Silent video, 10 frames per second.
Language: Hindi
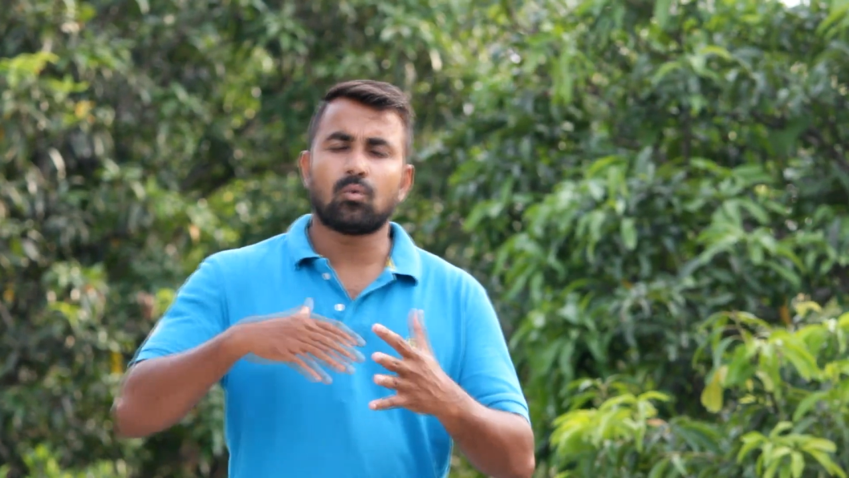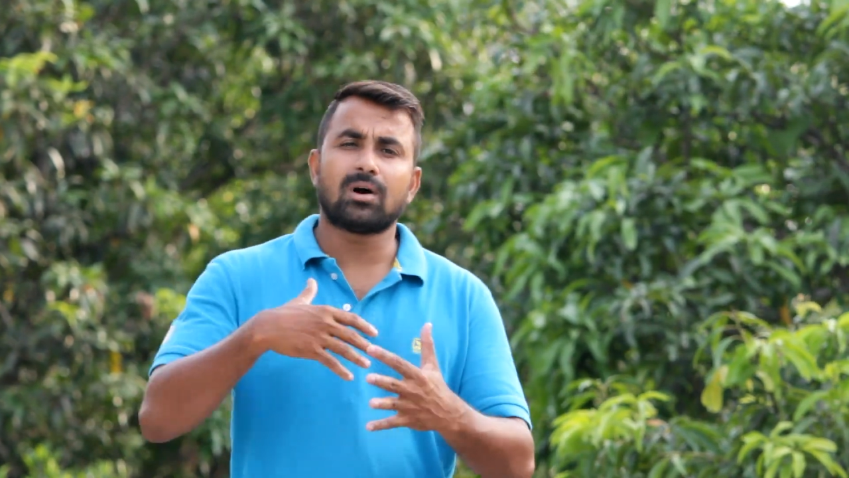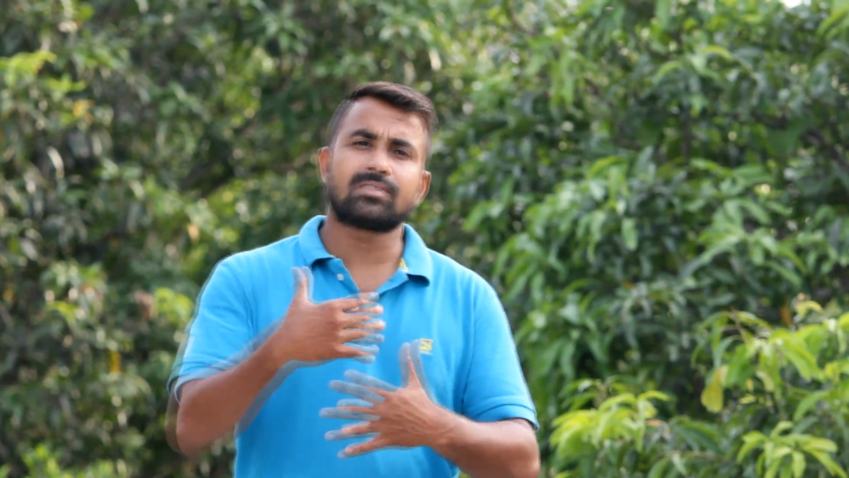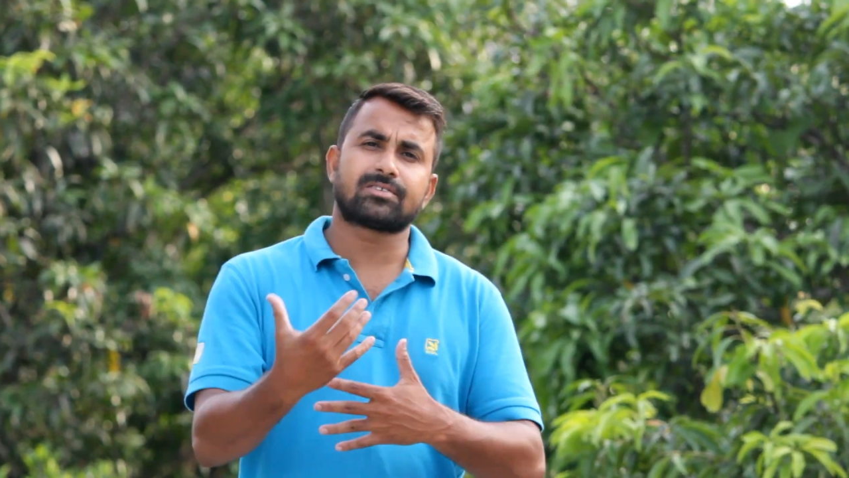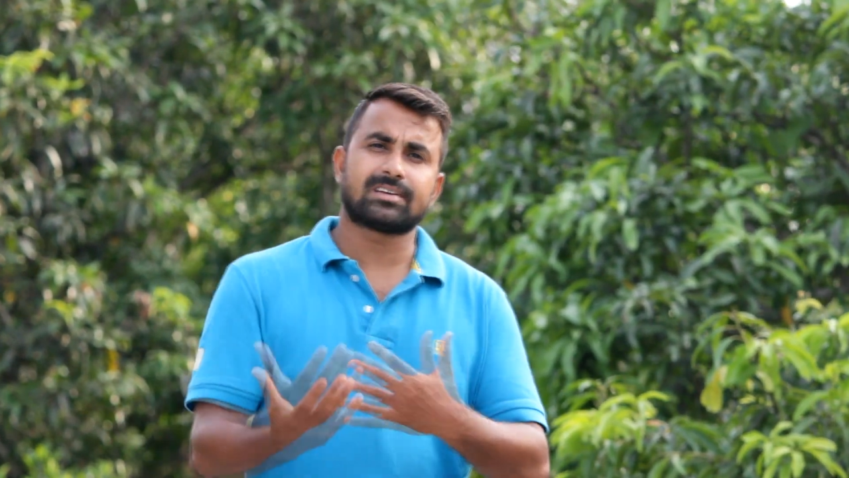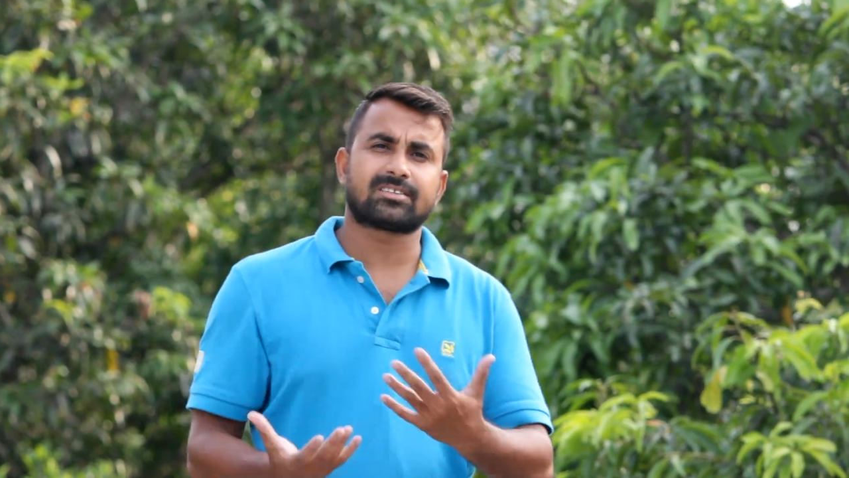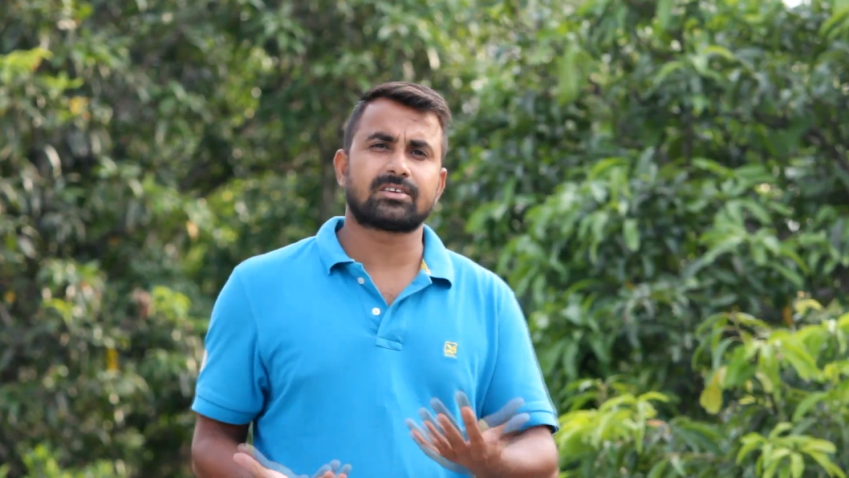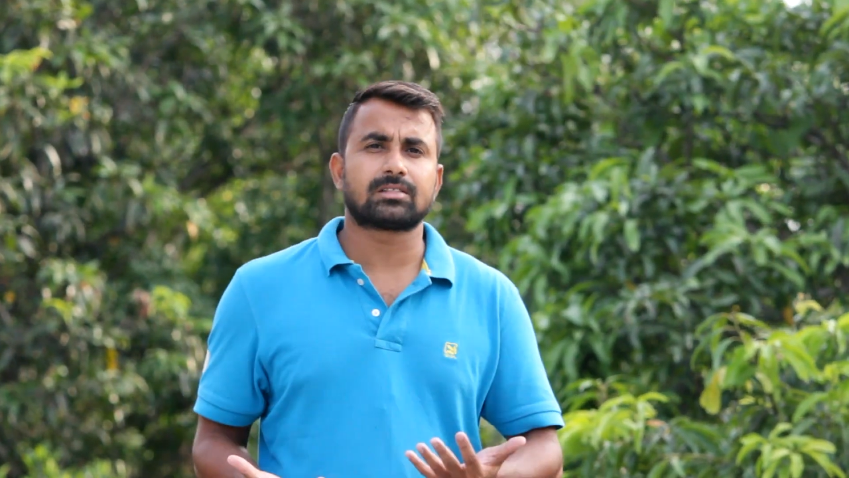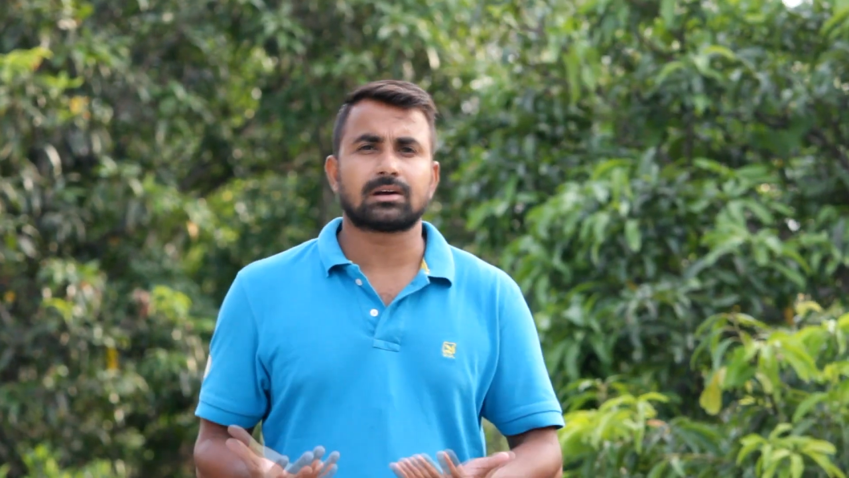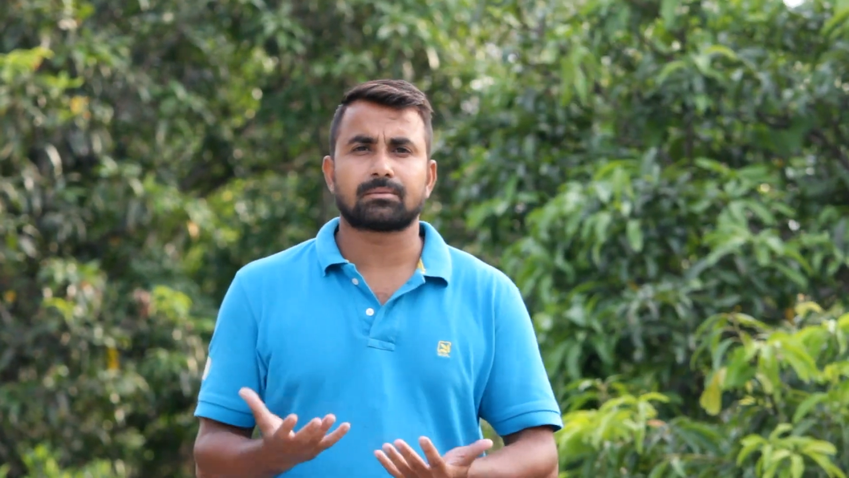
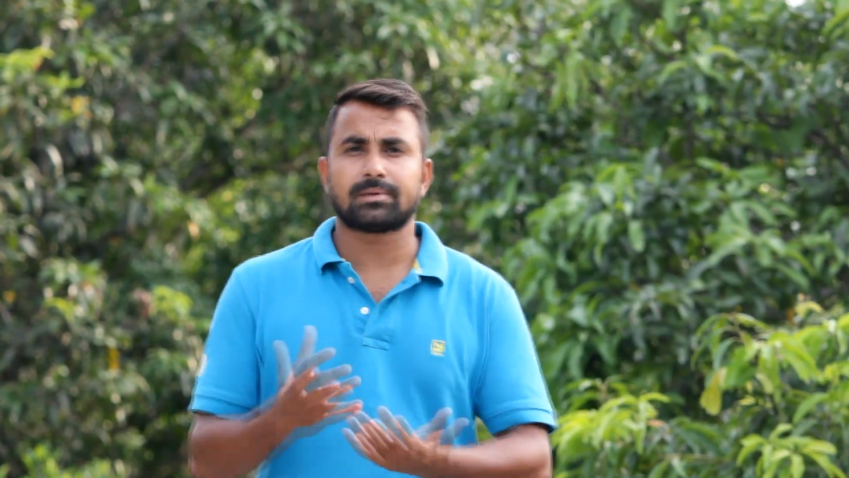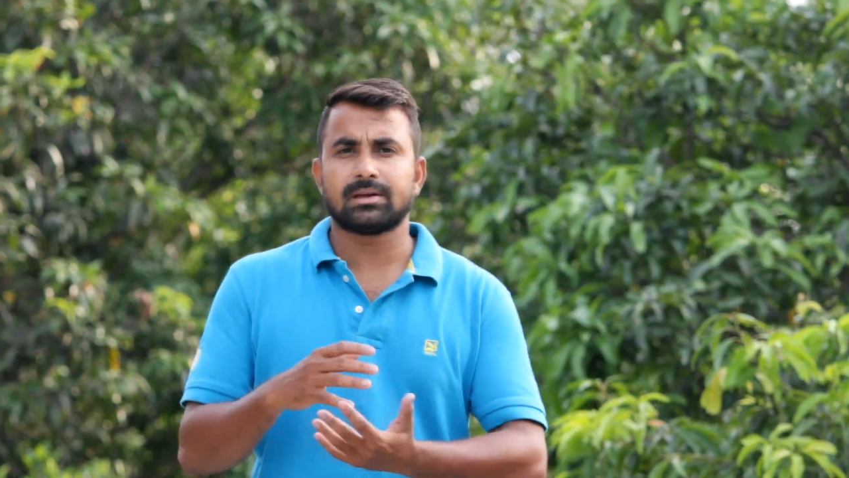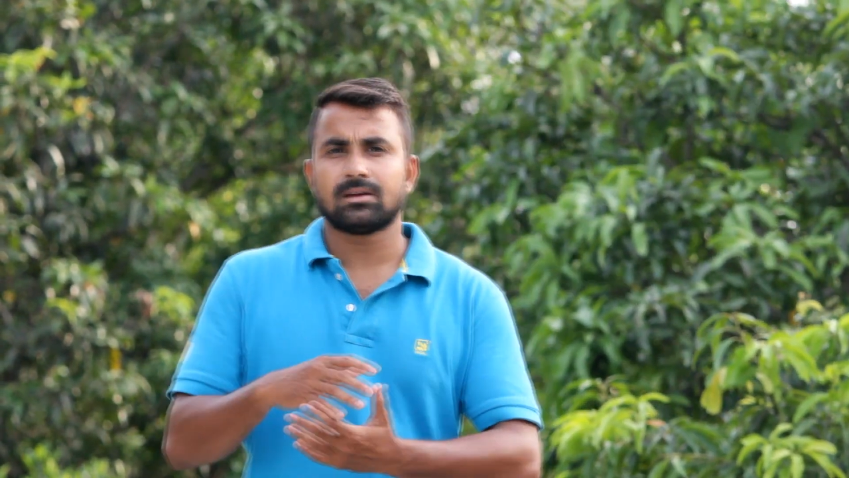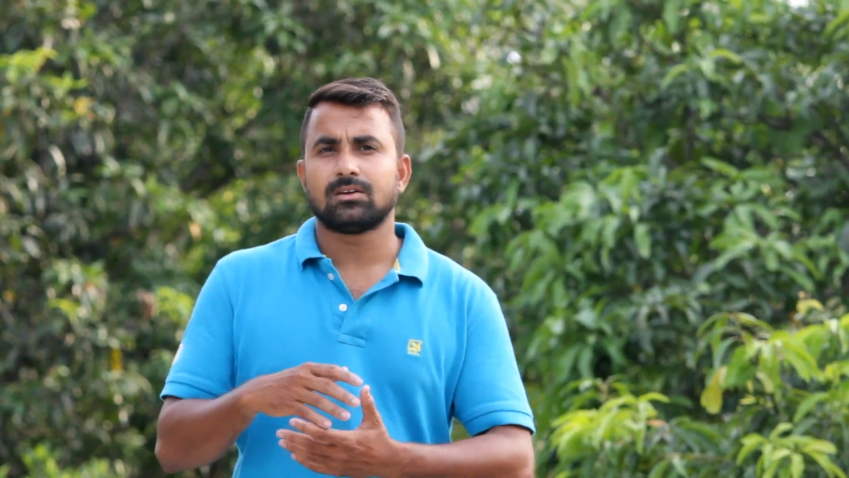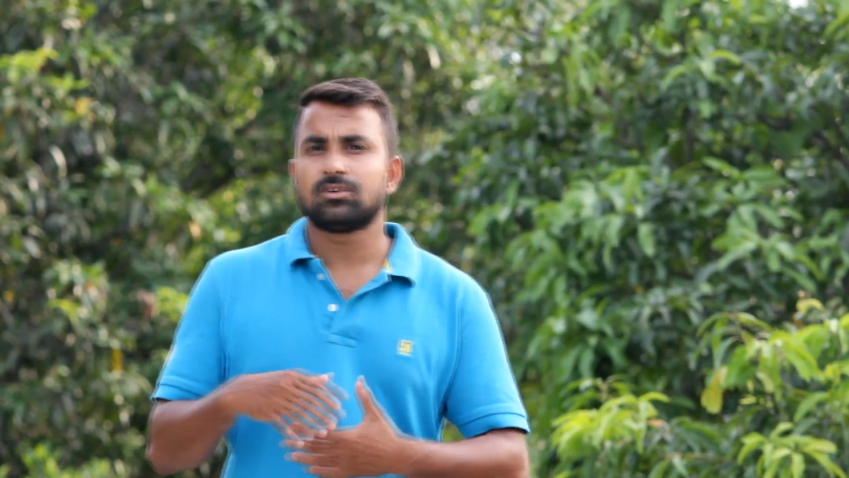160 तक भी